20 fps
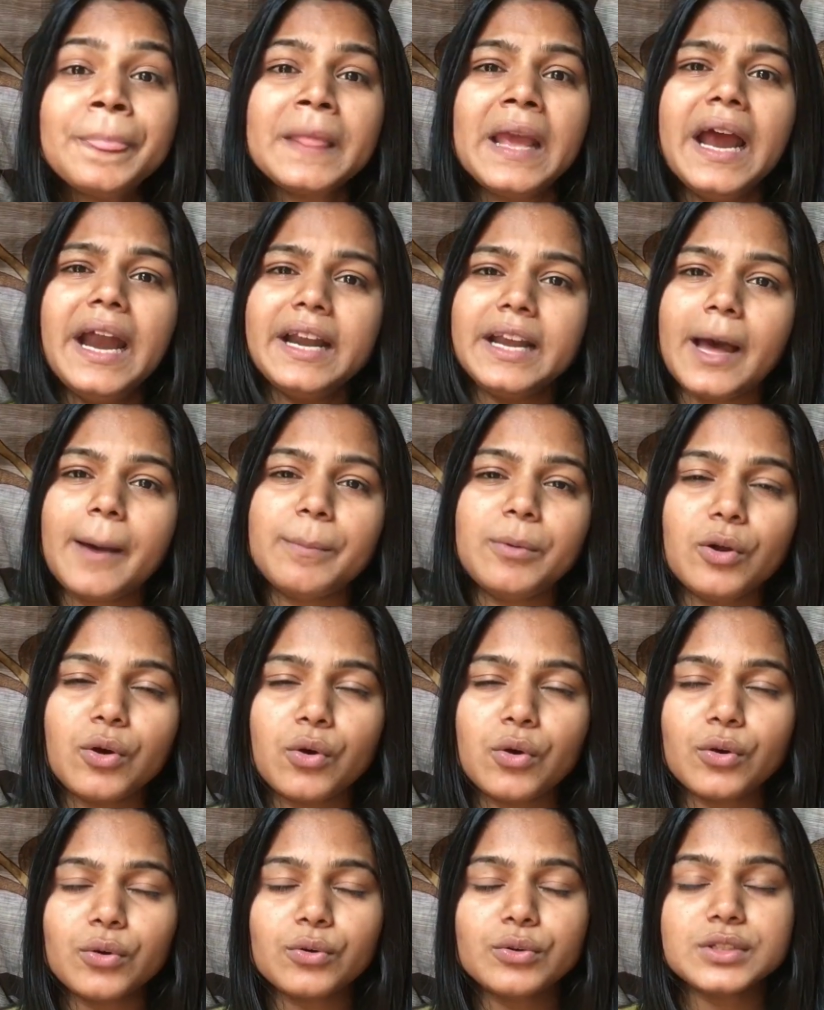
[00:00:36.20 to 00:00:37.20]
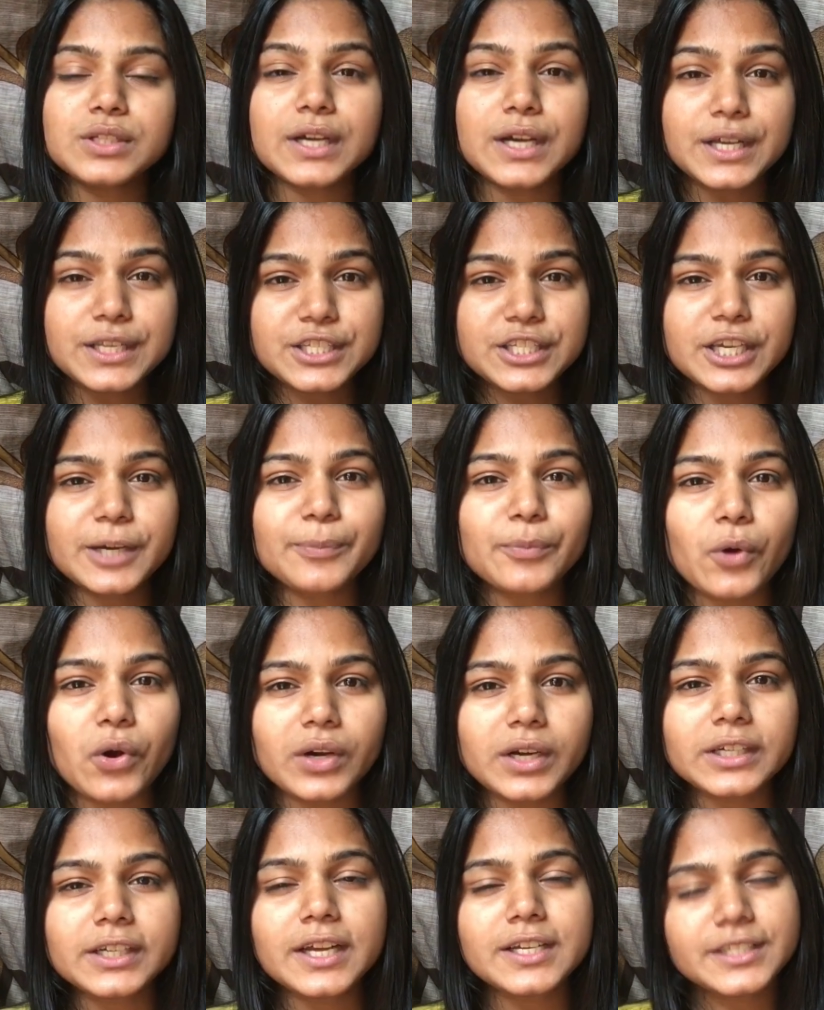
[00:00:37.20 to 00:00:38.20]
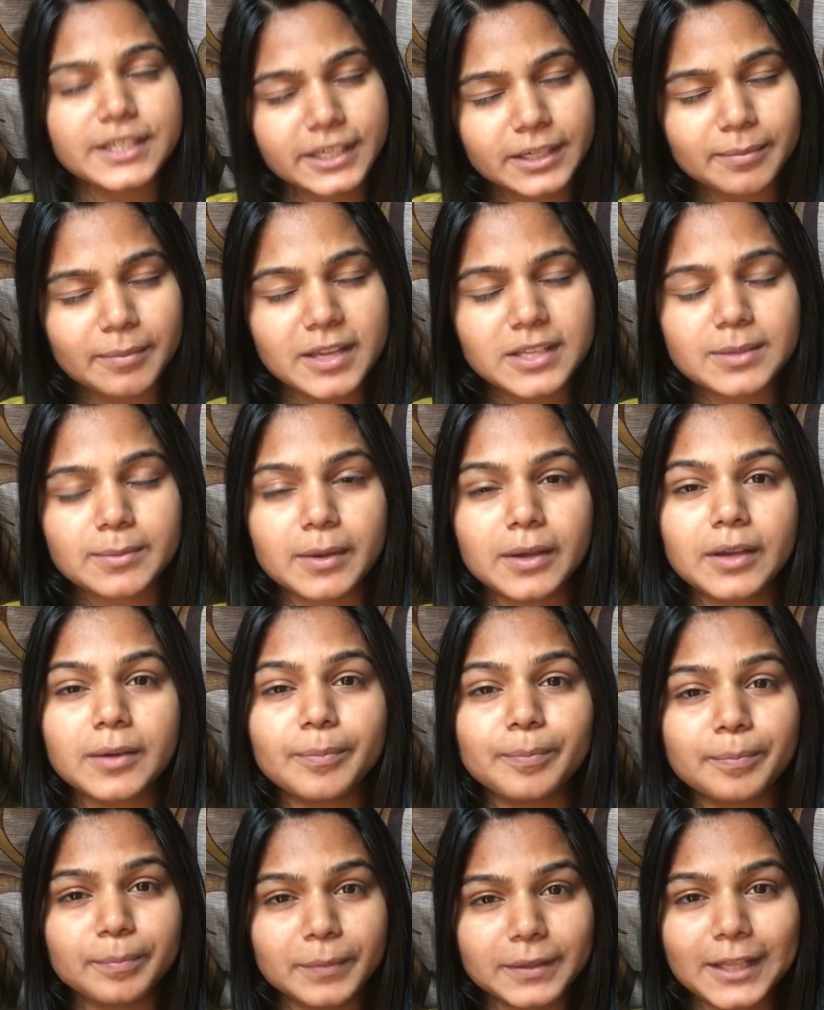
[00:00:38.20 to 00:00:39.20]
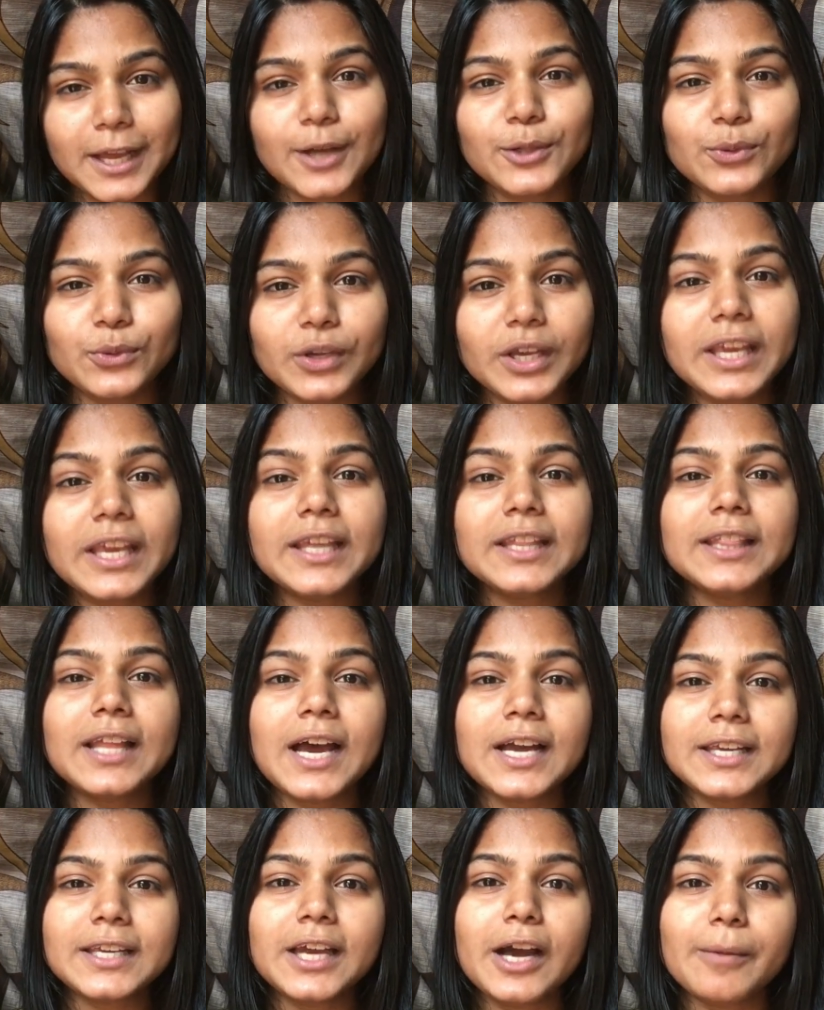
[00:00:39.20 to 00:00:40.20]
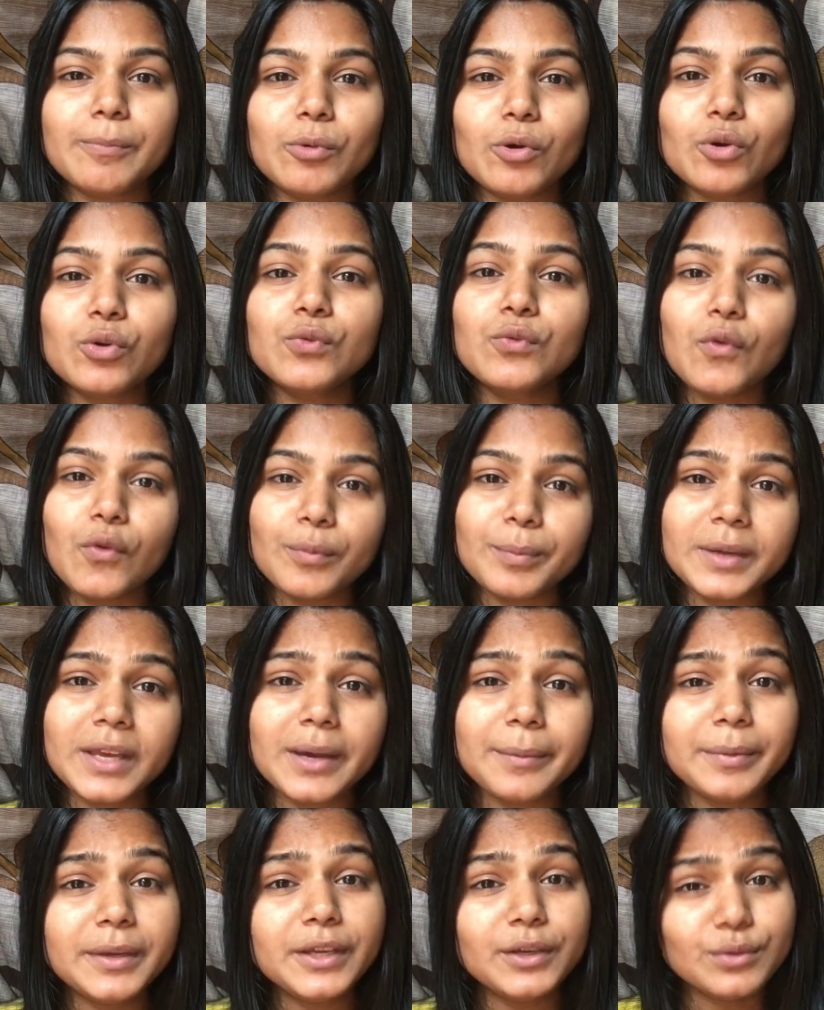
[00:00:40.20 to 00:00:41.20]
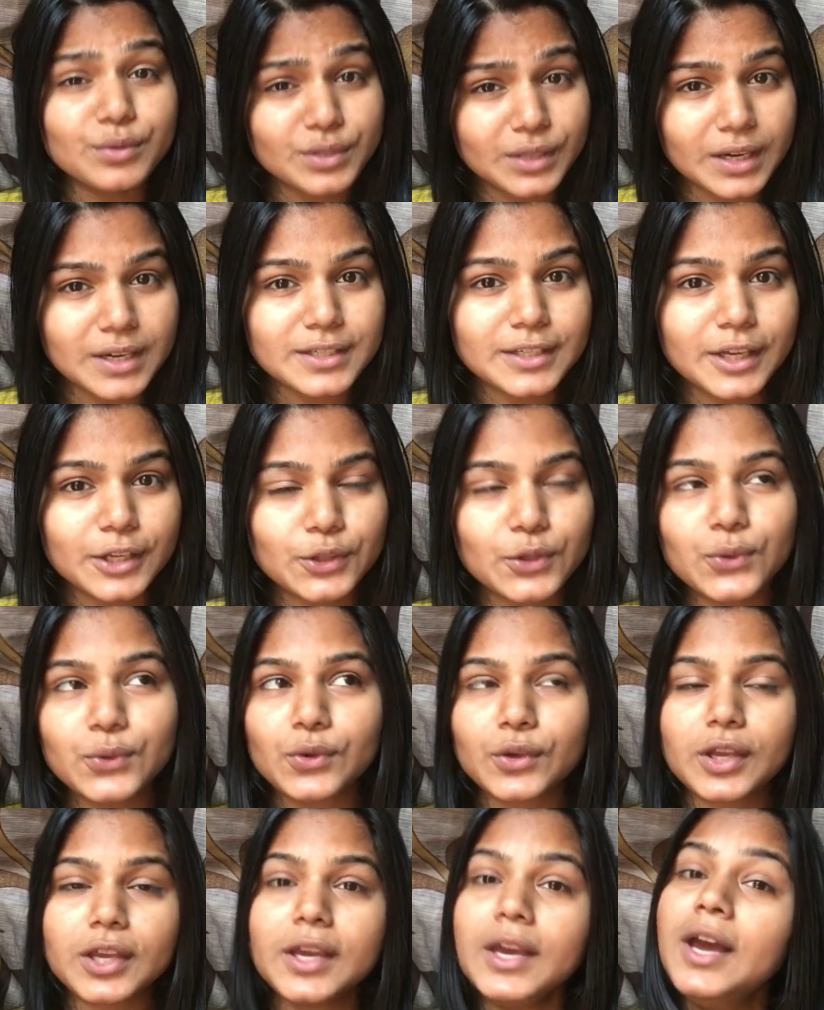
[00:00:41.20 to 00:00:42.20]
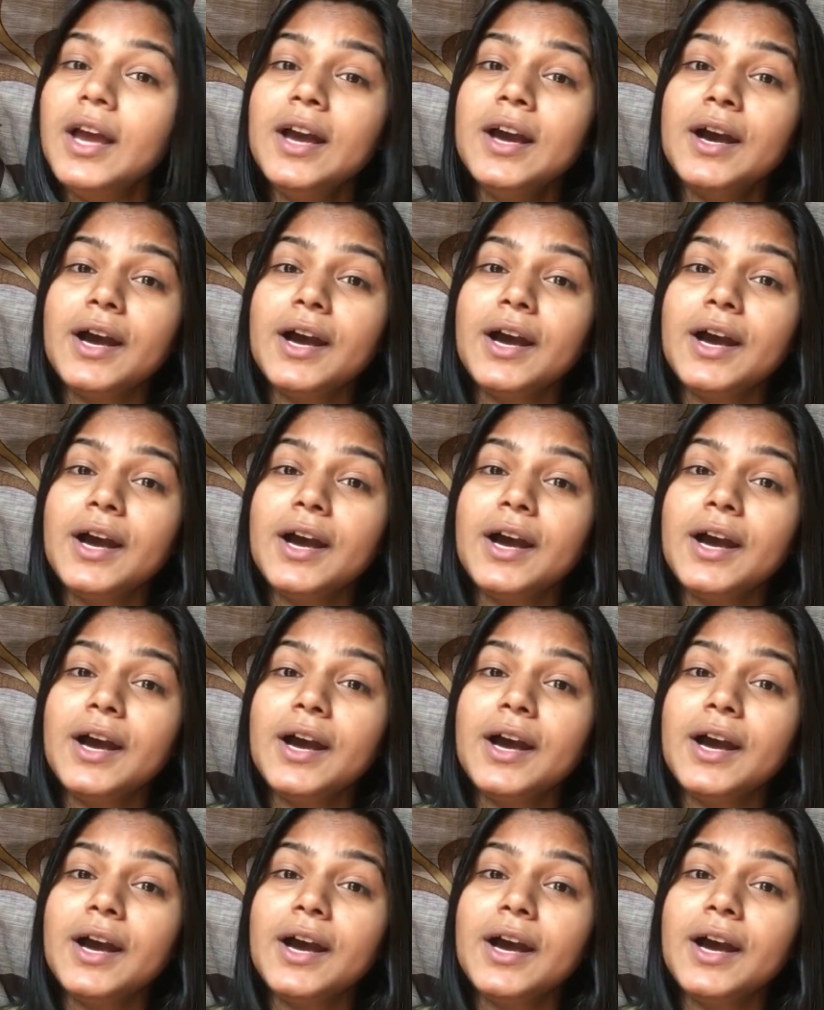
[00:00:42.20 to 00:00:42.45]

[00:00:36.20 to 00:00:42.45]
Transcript: एंड आप लोगों को कुछ अच्छा प्रोडक्ट का शीट मास्क भी बता दूंगी कि ताकि आप लोग वो भी अभी यूज़ कर सकते हो क्योंकि